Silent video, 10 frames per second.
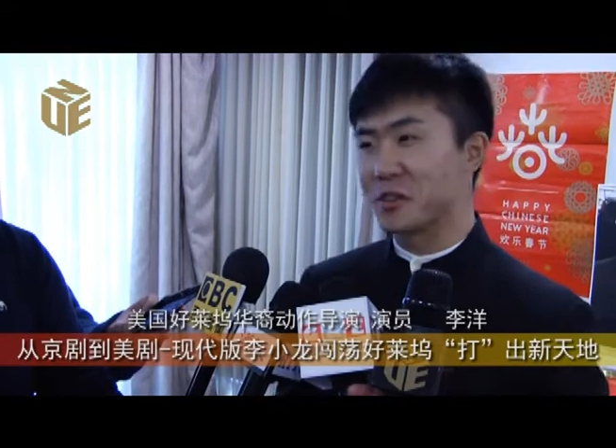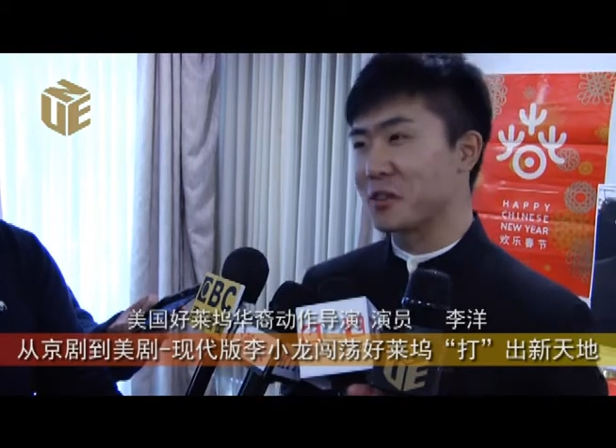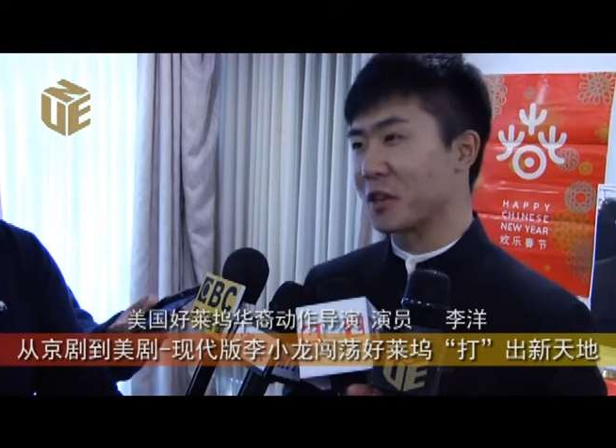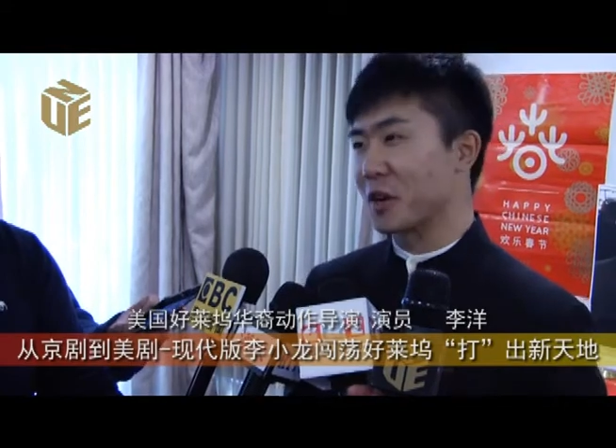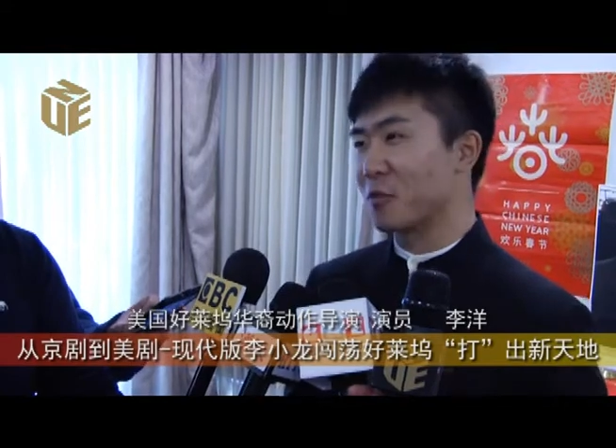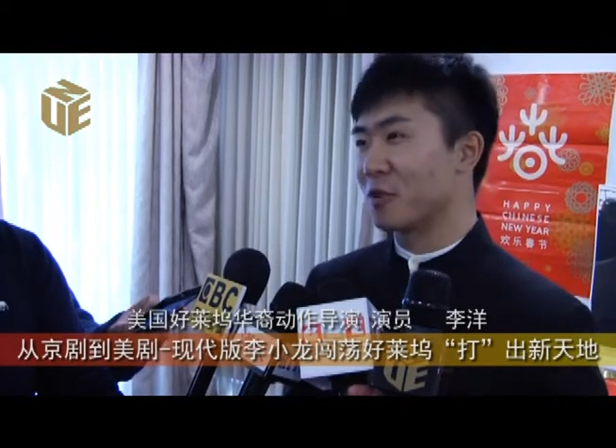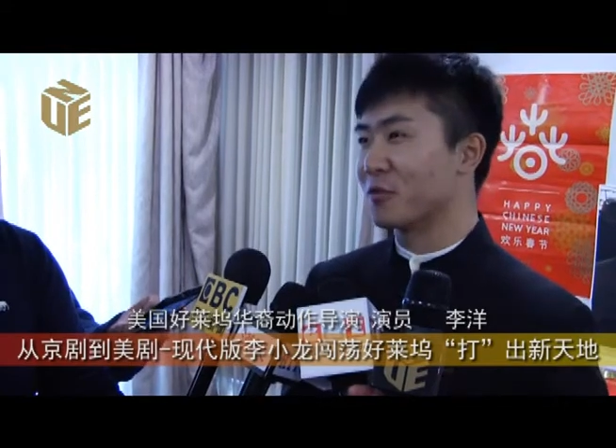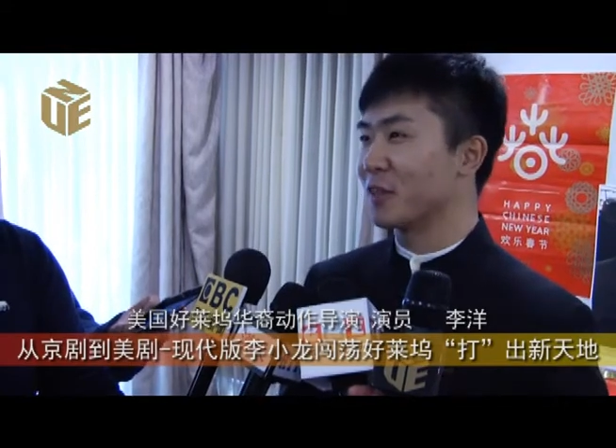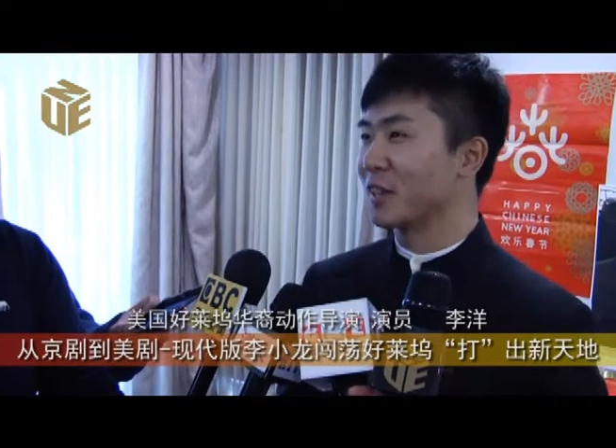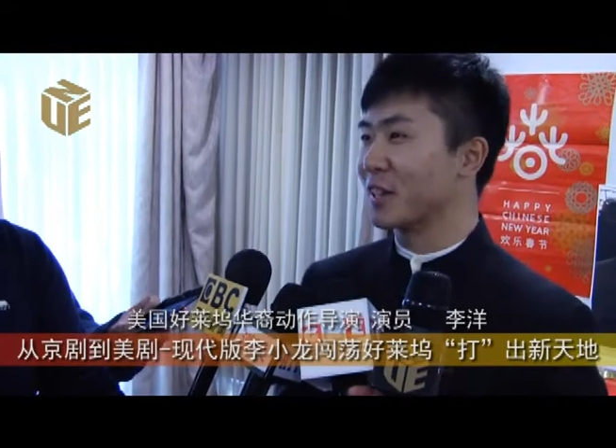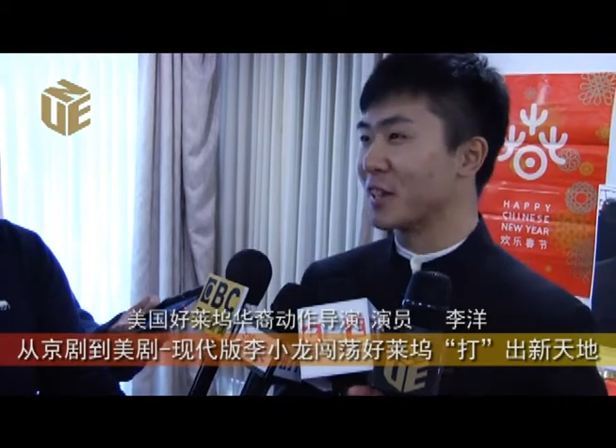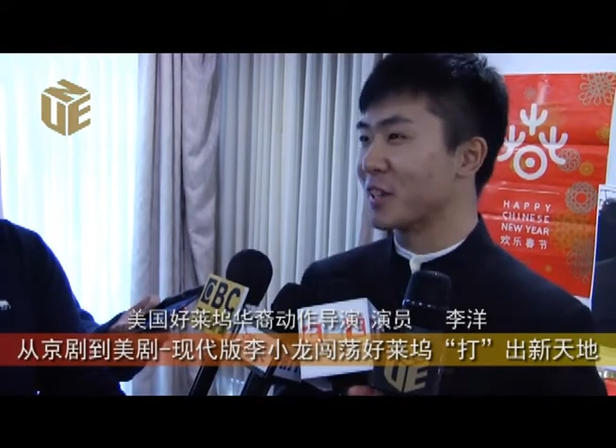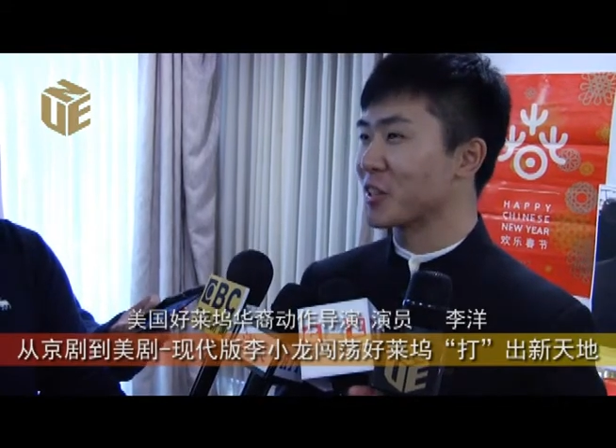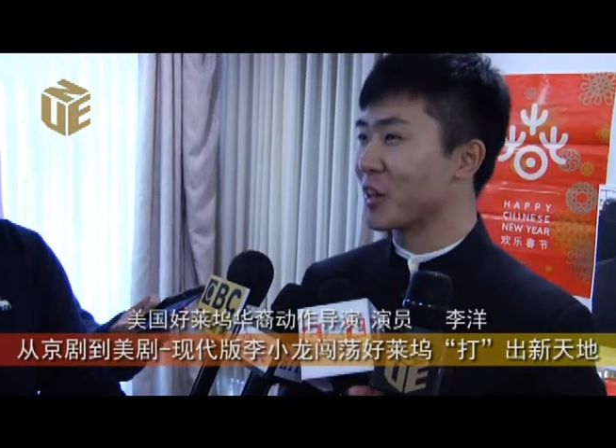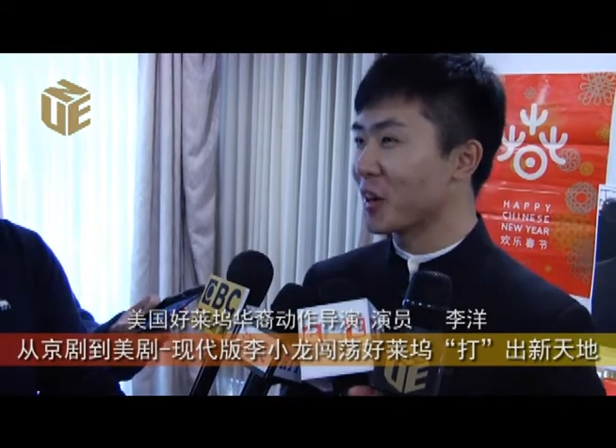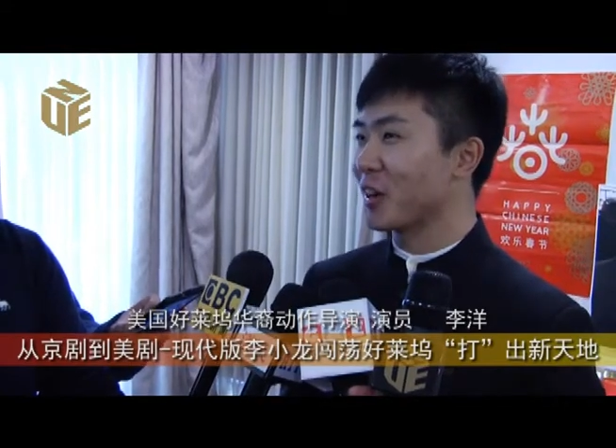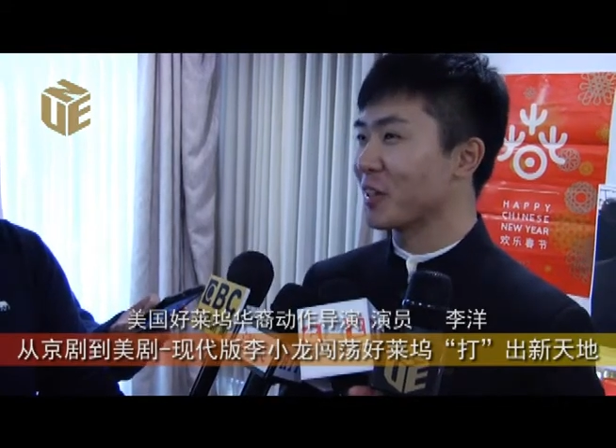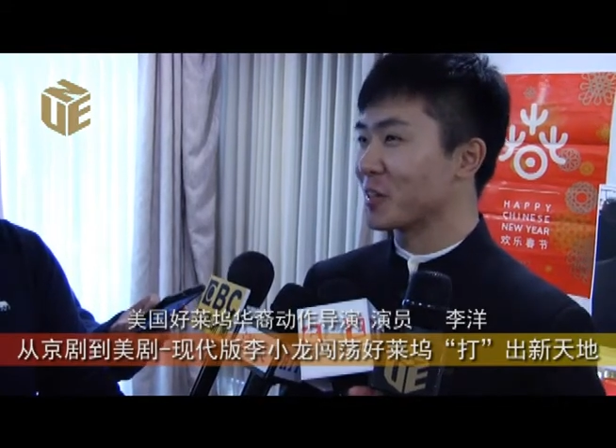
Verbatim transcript: 士给我封了一个称号，